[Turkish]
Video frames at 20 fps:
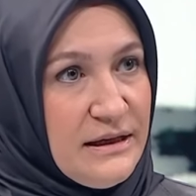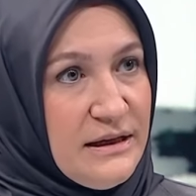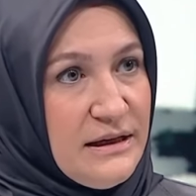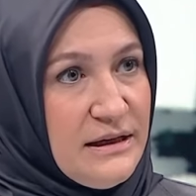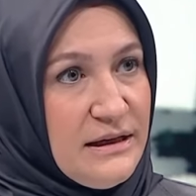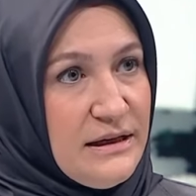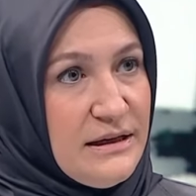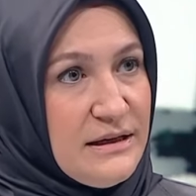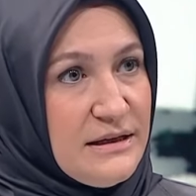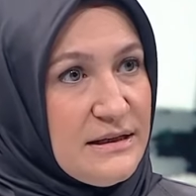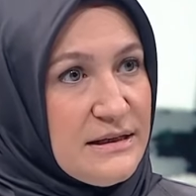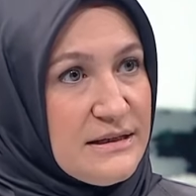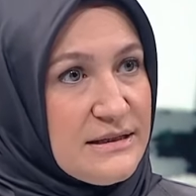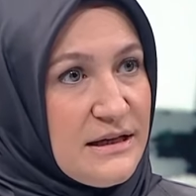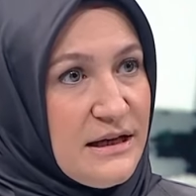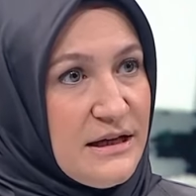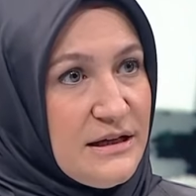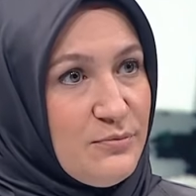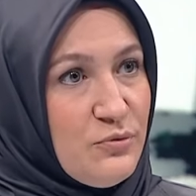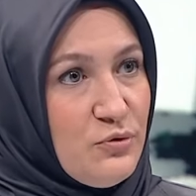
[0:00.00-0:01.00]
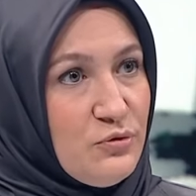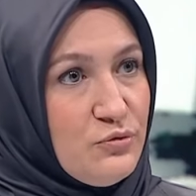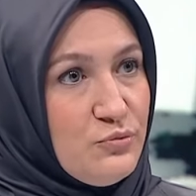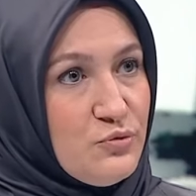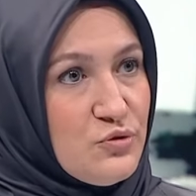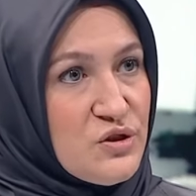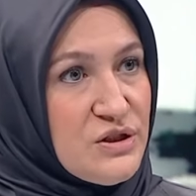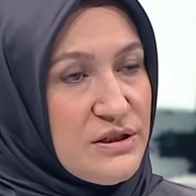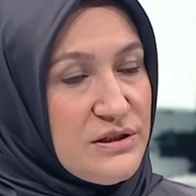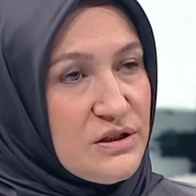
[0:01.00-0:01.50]
e, sahip
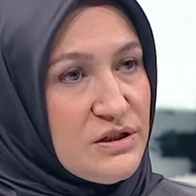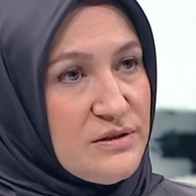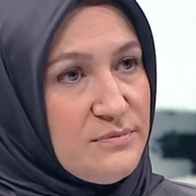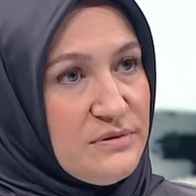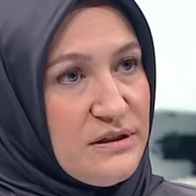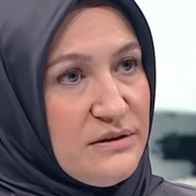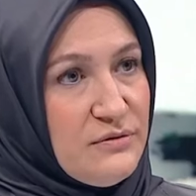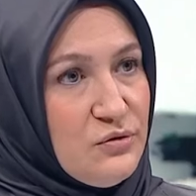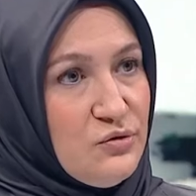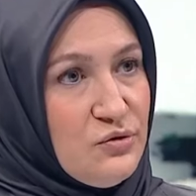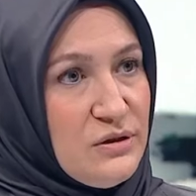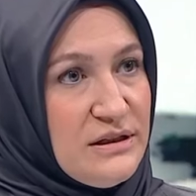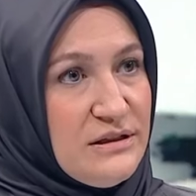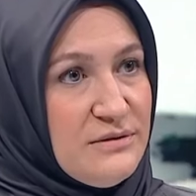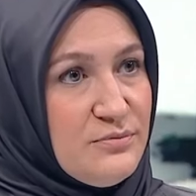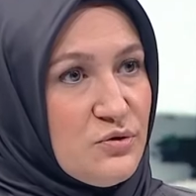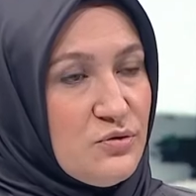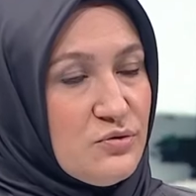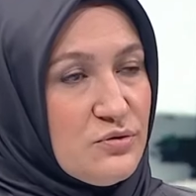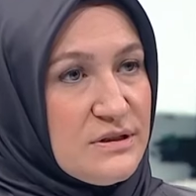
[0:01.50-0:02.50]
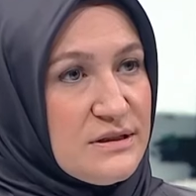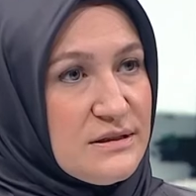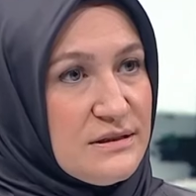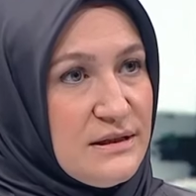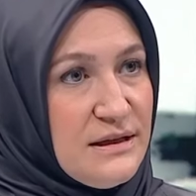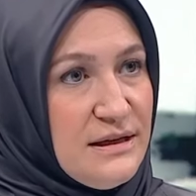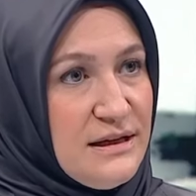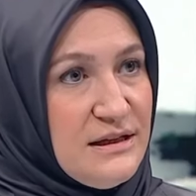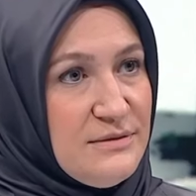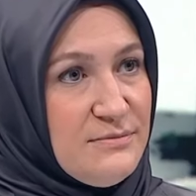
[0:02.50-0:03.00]
olduğumuz çalışıp tevekkül edip
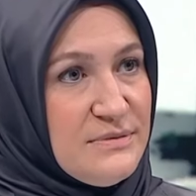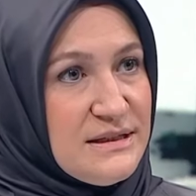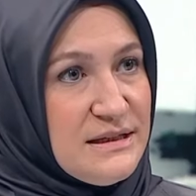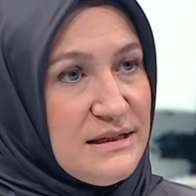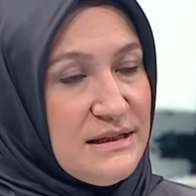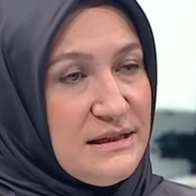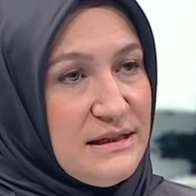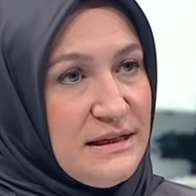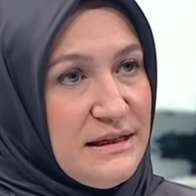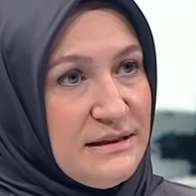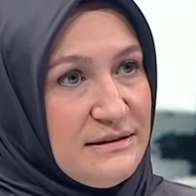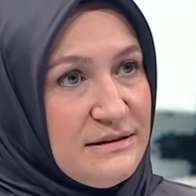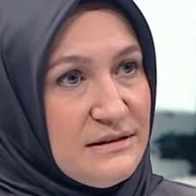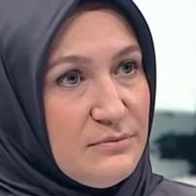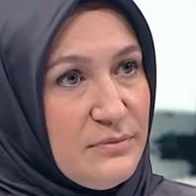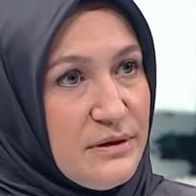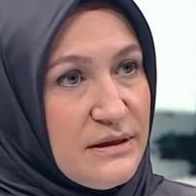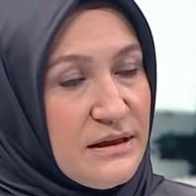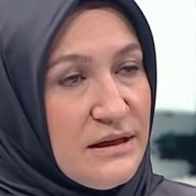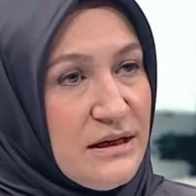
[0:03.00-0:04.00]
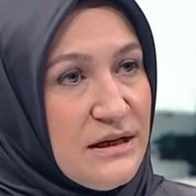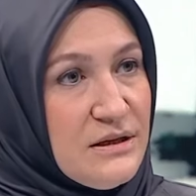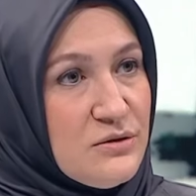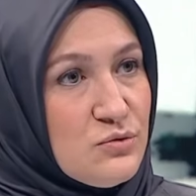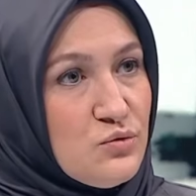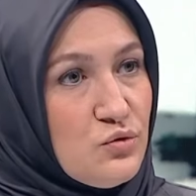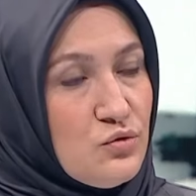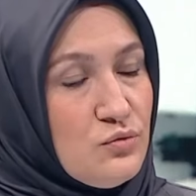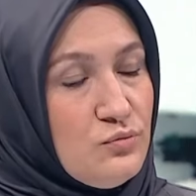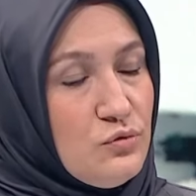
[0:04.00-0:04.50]
sonrasında elimizdekiyle yetinmek,
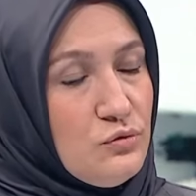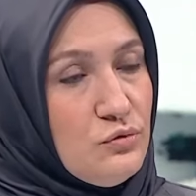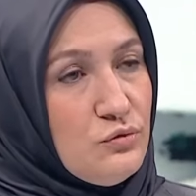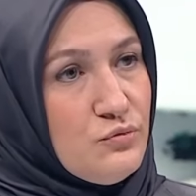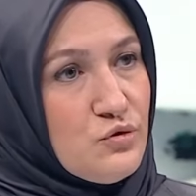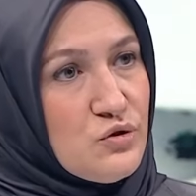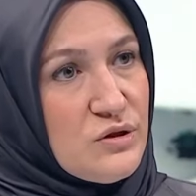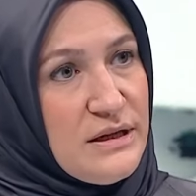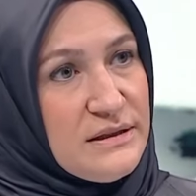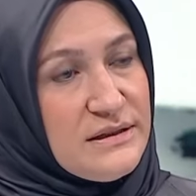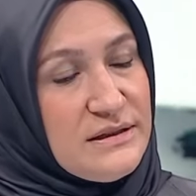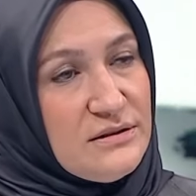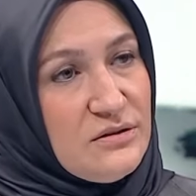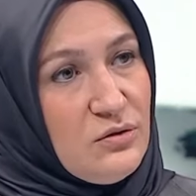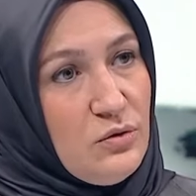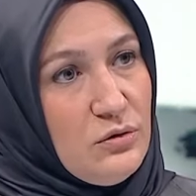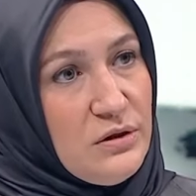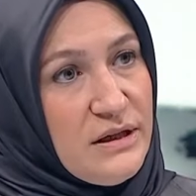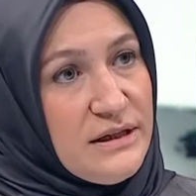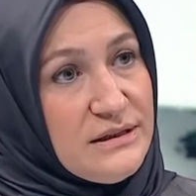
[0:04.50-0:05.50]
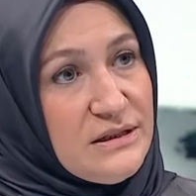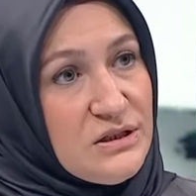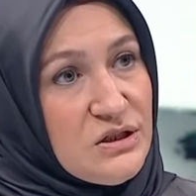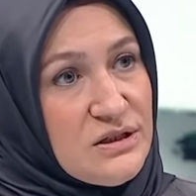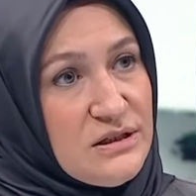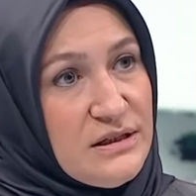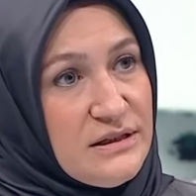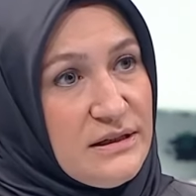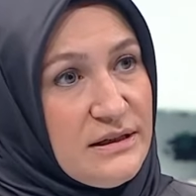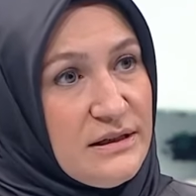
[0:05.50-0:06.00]
sorumluluğumuz altında olan
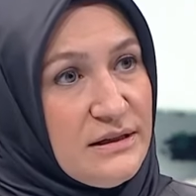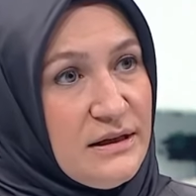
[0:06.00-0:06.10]
kişilere